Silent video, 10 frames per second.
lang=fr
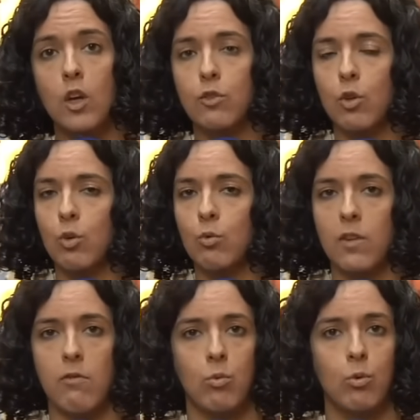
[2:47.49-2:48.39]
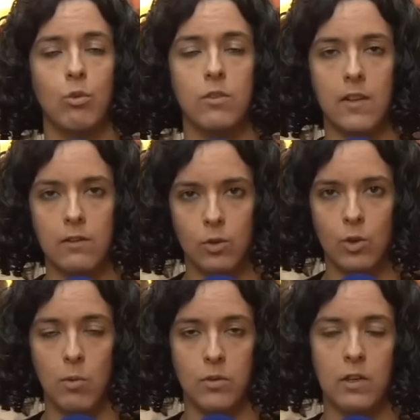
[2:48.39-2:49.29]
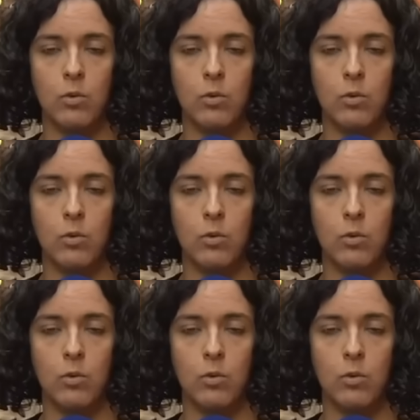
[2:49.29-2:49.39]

ce que que nous avons eu de cesse de demander,